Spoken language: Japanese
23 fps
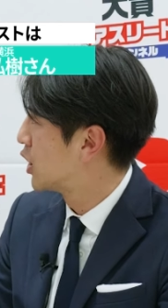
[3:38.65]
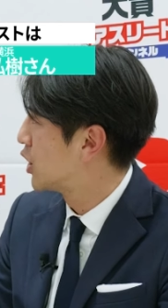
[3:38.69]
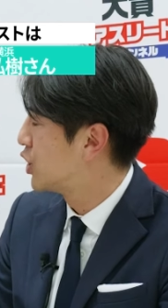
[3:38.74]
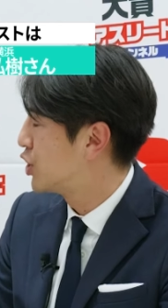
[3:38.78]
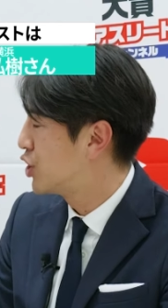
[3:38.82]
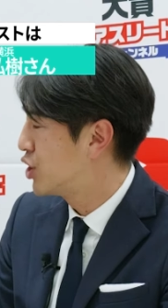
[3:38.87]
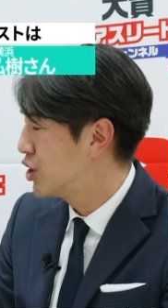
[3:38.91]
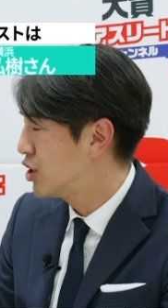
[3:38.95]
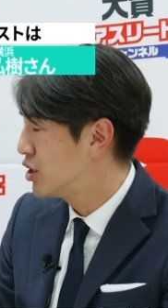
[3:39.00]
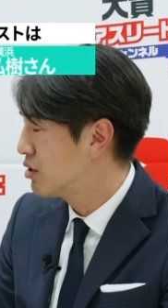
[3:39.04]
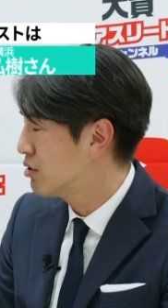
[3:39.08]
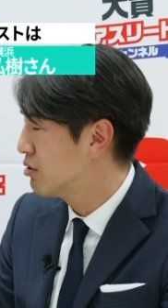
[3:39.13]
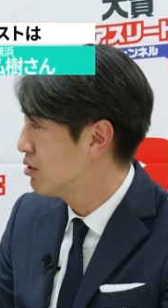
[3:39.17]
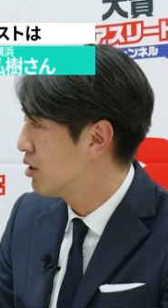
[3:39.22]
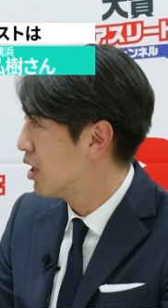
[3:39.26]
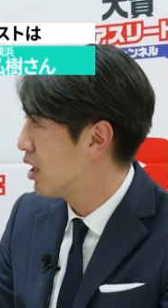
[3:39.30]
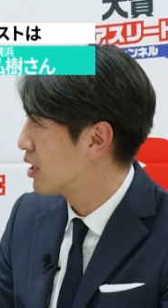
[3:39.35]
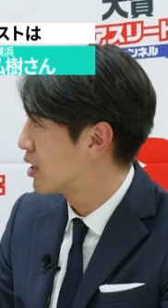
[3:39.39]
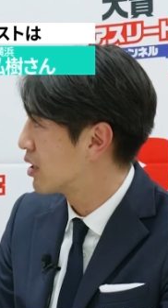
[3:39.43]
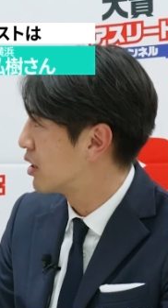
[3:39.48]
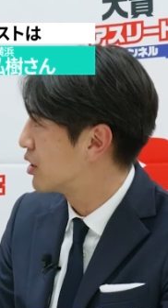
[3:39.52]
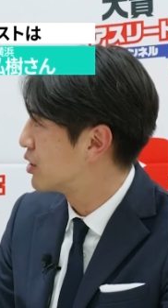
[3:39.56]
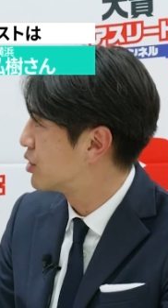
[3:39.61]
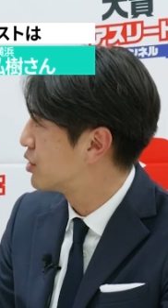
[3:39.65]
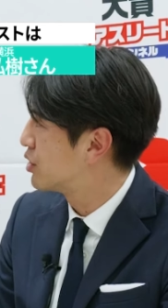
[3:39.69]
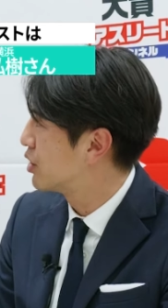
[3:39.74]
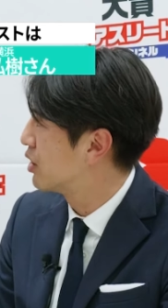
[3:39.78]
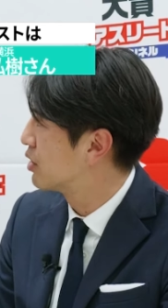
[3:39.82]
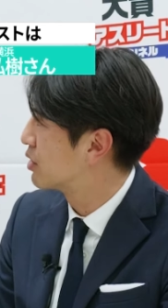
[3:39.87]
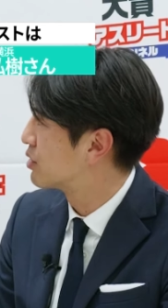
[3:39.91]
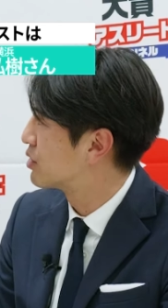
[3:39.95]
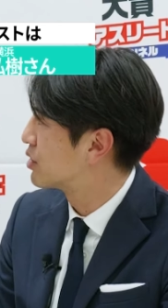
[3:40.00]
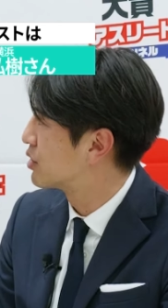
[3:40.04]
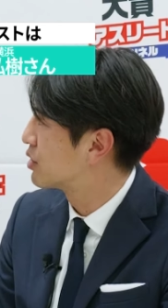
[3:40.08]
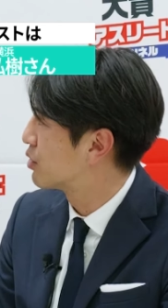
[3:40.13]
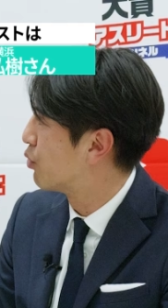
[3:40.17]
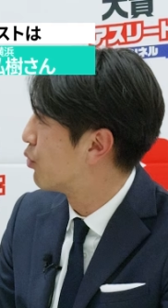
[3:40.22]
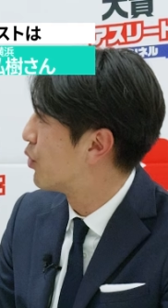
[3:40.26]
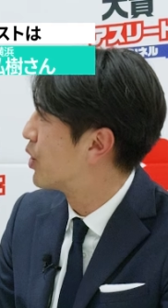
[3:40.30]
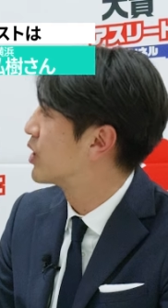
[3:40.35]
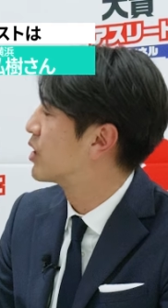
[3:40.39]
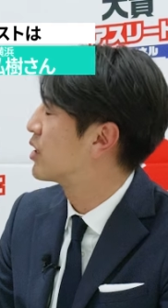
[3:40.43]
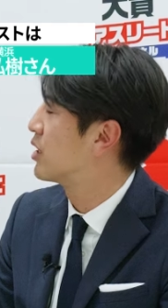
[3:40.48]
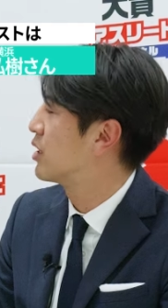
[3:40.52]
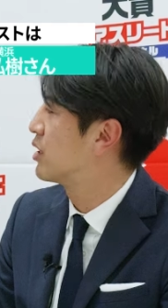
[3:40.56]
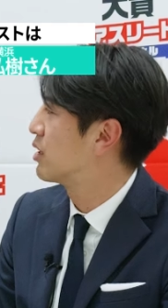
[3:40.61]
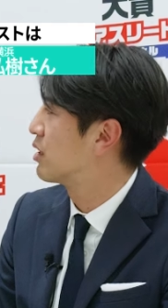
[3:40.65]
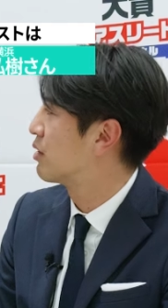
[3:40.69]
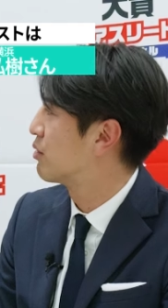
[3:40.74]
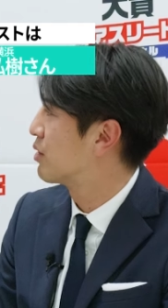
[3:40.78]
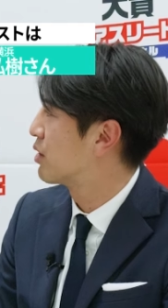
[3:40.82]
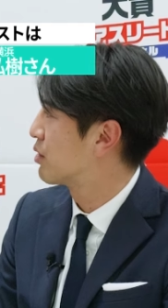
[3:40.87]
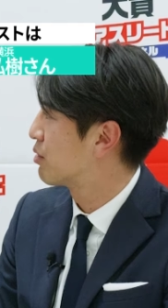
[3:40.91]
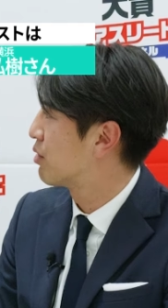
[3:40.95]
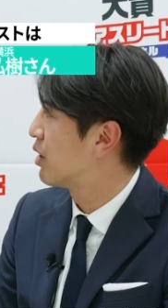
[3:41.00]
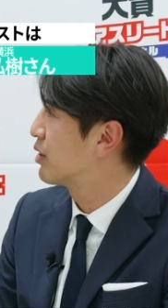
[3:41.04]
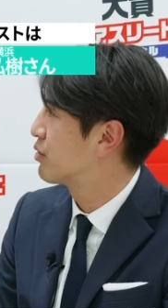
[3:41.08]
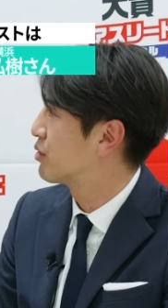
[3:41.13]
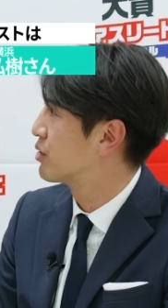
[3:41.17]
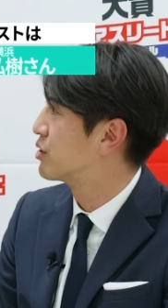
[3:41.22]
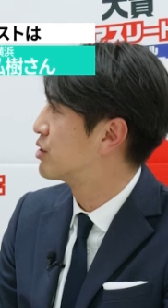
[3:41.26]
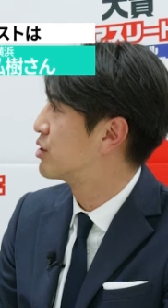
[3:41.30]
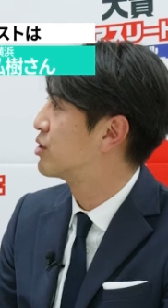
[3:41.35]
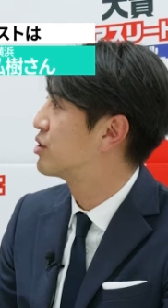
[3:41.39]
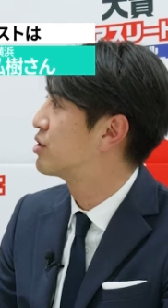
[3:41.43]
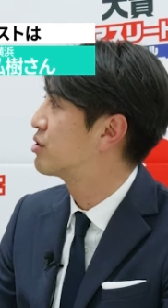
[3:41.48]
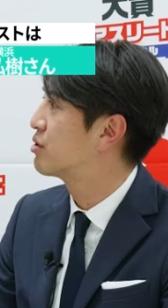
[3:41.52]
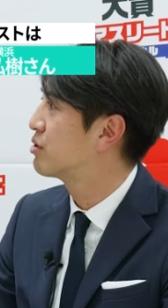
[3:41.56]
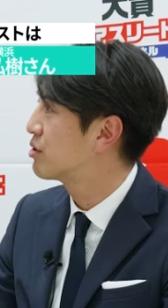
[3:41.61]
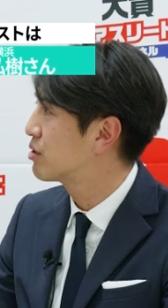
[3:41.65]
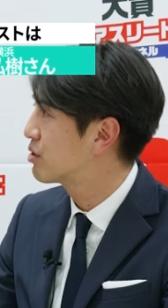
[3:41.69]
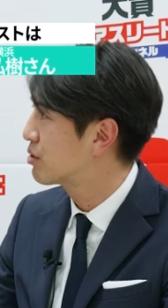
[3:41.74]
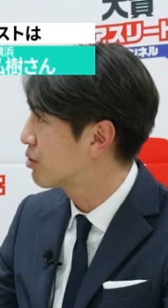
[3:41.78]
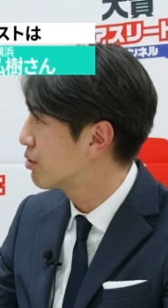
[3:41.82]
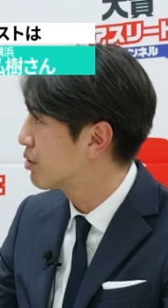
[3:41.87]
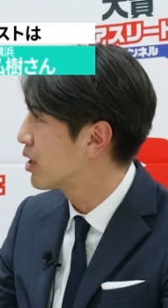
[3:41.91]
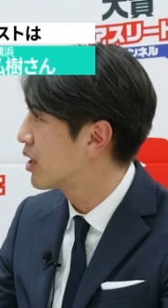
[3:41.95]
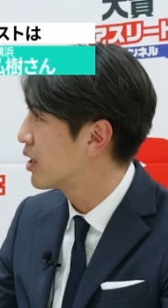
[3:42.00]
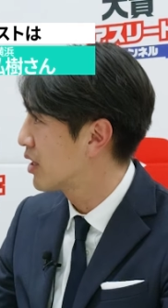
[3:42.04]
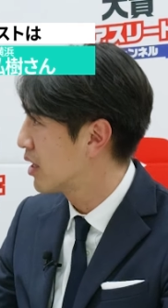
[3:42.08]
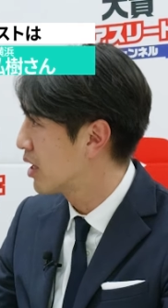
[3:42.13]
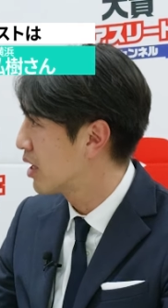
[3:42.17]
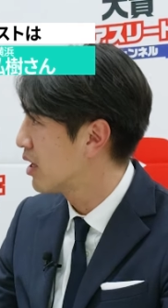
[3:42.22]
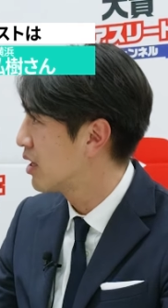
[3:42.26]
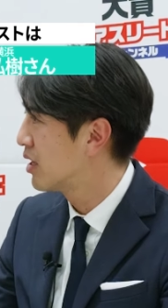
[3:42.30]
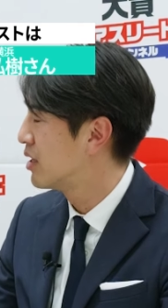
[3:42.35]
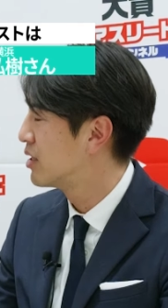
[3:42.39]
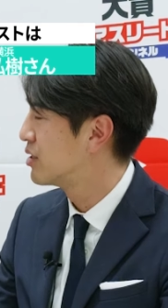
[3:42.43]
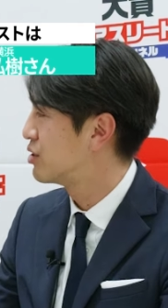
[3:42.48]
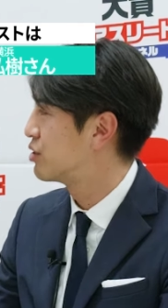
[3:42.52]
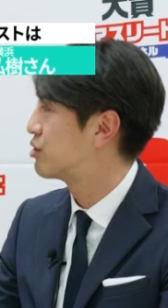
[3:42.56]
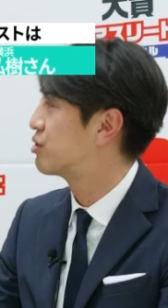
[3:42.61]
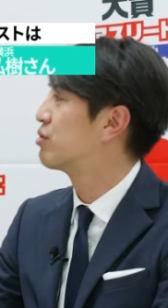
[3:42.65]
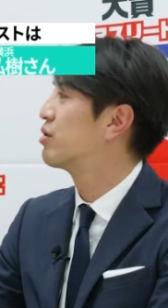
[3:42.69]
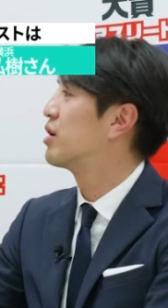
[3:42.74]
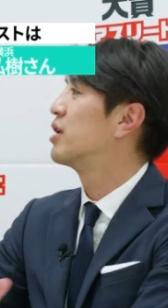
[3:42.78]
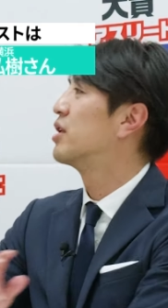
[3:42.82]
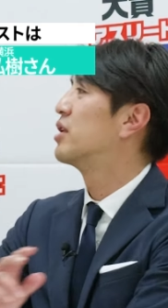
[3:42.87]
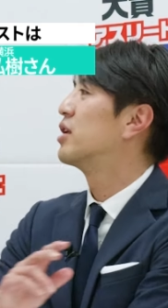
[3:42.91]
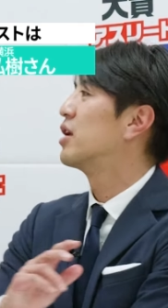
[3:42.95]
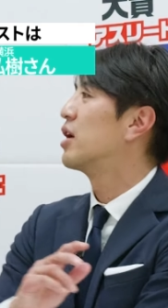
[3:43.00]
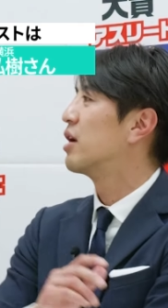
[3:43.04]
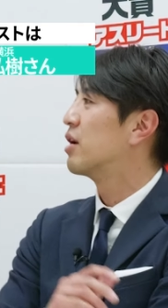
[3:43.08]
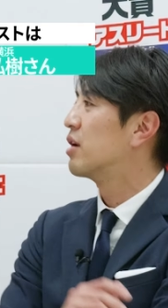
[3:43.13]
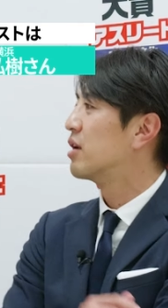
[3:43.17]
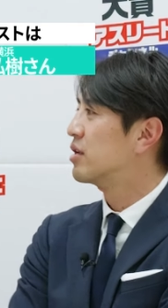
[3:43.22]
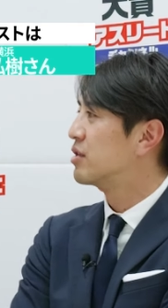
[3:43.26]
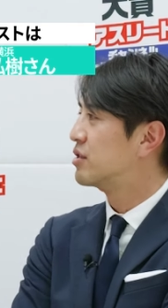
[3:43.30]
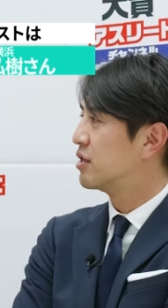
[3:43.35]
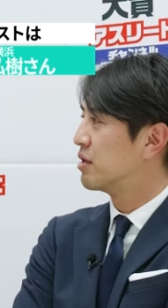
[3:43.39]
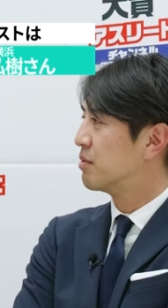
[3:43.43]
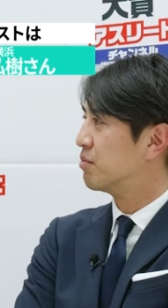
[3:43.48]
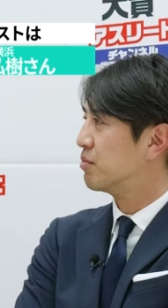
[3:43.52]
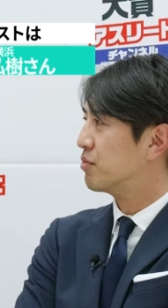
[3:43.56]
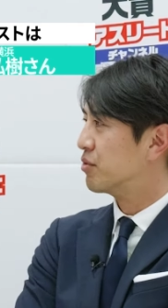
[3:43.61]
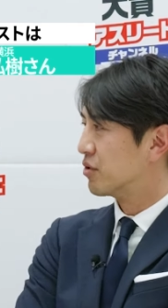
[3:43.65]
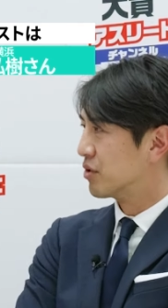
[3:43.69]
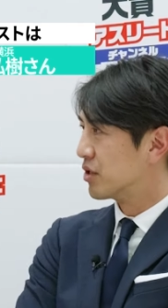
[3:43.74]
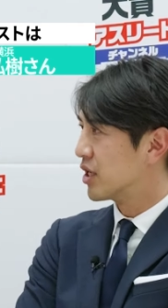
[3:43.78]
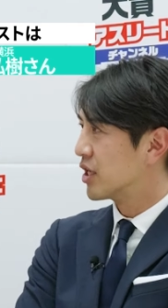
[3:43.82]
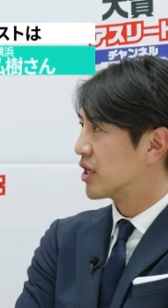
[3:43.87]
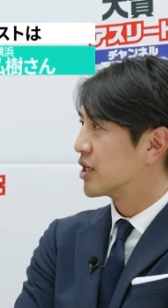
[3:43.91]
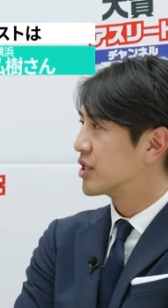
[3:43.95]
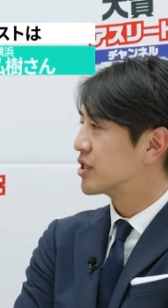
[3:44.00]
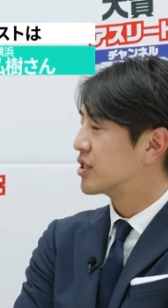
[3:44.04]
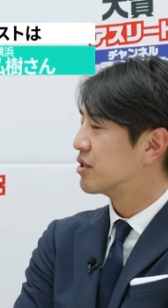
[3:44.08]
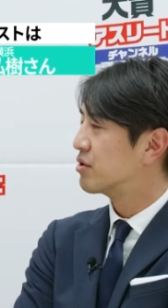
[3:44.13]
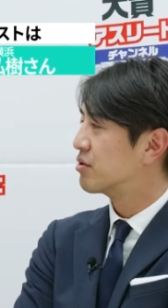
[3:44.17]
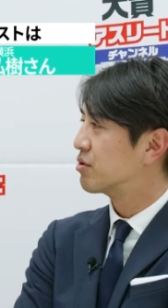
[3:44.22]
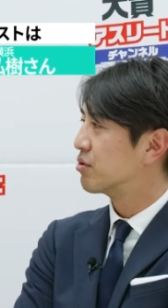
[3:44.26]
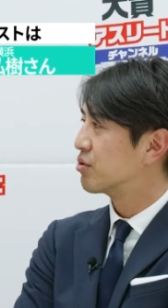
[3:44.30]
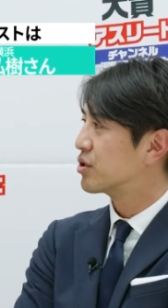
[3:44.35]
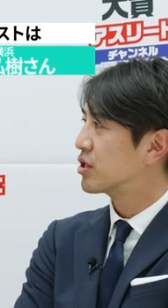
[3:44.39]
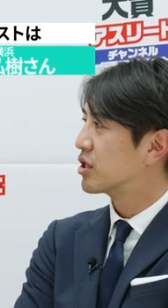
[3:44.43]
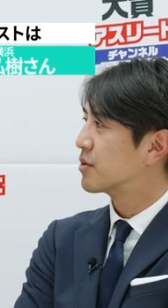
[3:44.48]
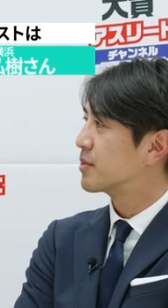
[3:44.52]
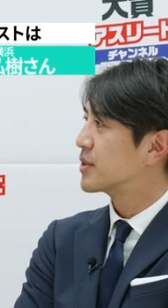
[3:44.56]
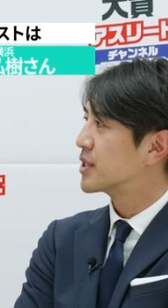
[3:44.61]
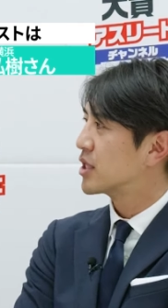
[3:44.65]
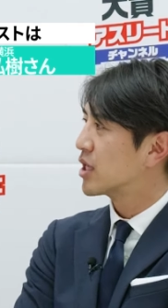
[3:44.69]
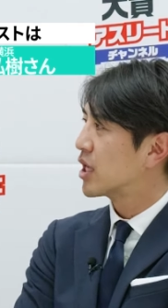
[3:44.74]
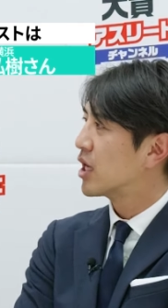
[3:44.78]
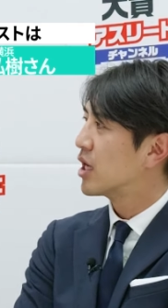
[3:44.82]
1時ぐらいか1時半には絶対終わりたいんだよねと、うん、あとは自主トレで、自主練で全部やらせるとおっしゃってます